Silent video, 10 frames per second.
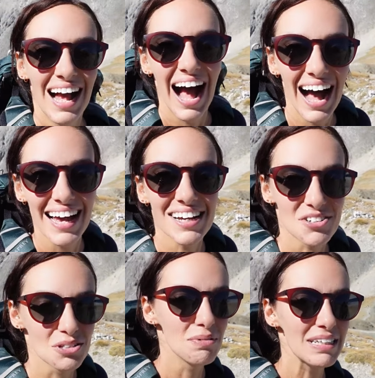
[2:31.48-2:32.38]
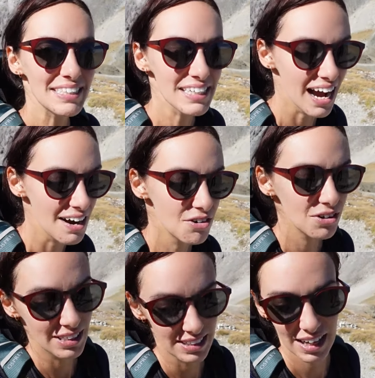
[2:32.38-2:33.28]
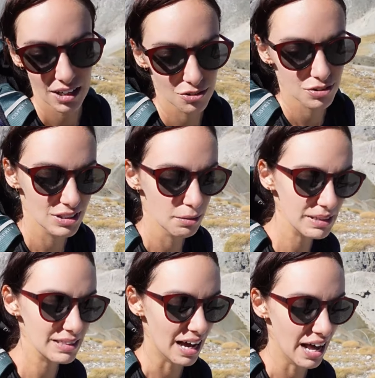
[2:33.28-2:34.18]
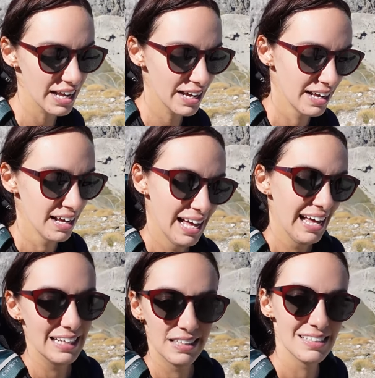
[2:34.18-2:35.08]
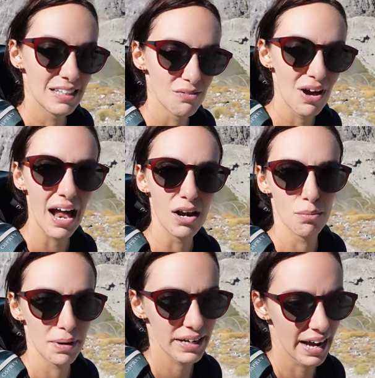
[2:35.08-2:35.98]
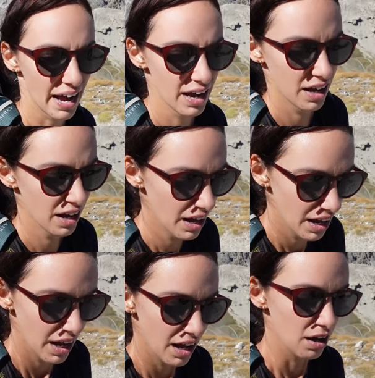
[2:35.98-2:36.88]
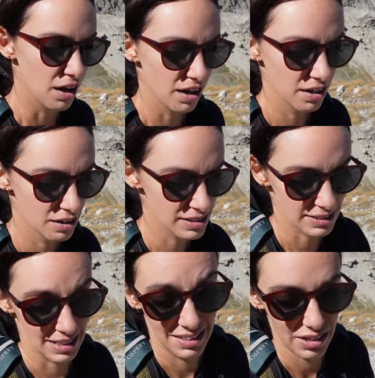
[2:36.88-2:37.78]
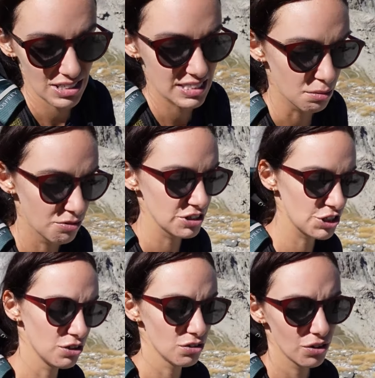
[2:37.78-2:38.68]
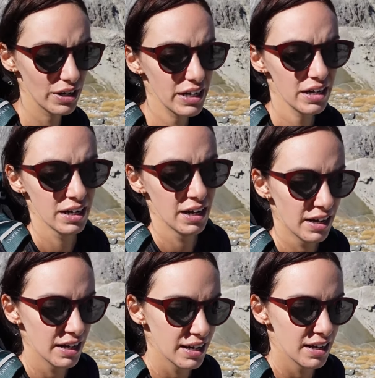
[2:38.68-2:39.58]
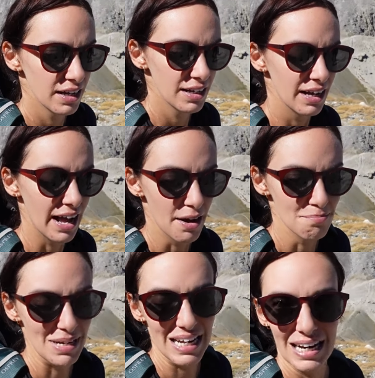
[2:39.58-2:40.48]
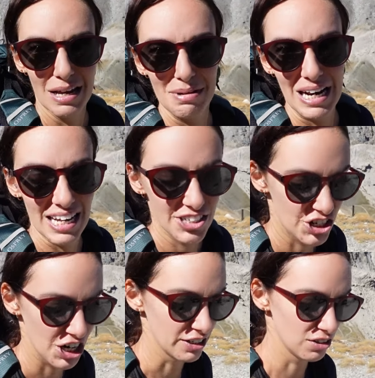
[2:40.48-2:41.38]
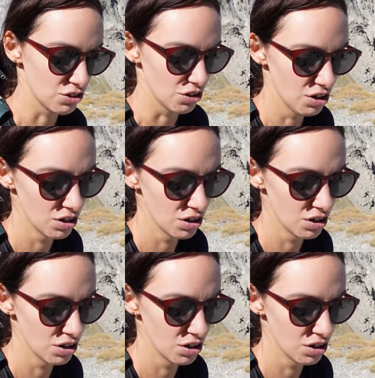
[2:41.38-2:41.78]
Ah ecco, dimenticavo il dettaglio fondamentale, il dislivello, perché eh, il sentiero che stiamo facendo noi è 1000-1100,